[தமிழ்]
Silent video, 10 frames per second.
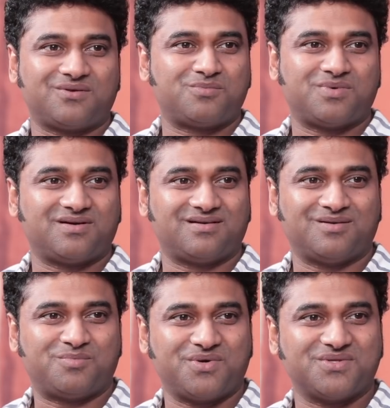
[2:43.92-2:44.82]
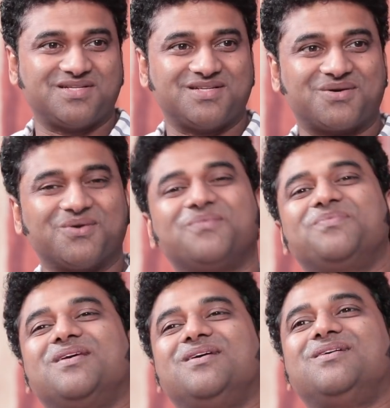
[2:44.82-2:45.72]
வந்து ரொம்ப புண்ணியம் செஞ்சுருக்கணும்
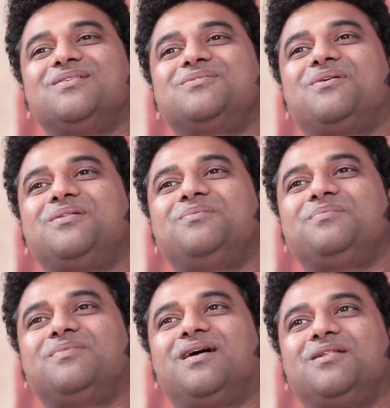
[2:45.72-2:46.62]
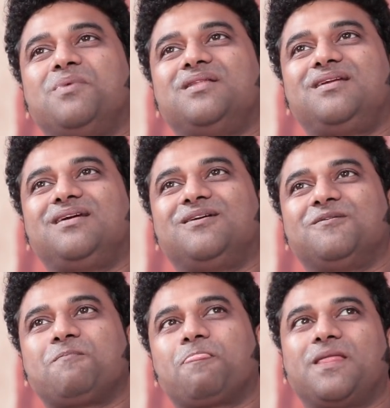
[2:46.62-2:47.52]
ஸோ அது அது மாதிரி
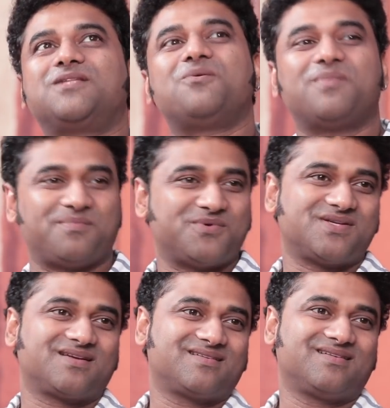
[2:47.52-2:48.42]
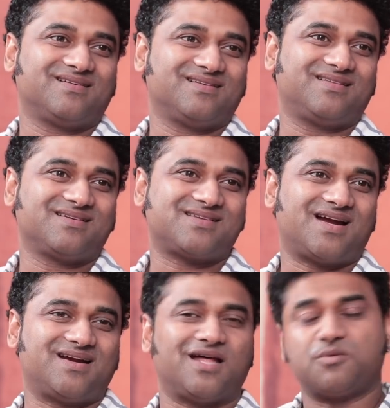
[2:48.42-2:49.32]
தட்ஸ் ஆஃப் மை மியூசிக் திங்
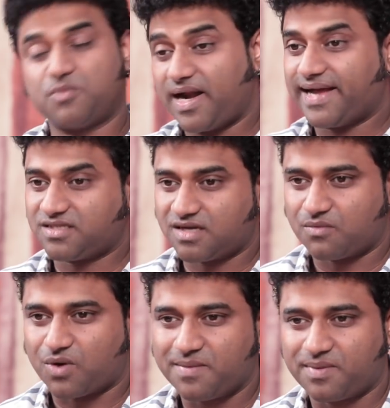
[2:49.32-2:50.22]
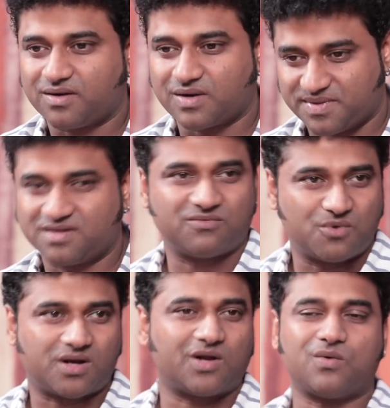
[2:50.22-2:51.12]
ஸ்டார்டட் அதுக்கு முன்னாடி ஆக்சுவலாக நான் வாய் பாட்டு ஐ மீன்
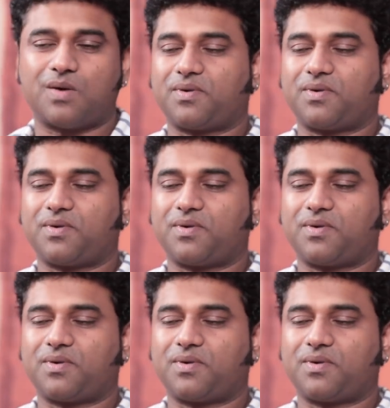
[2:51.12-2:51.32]
வோக்கலும்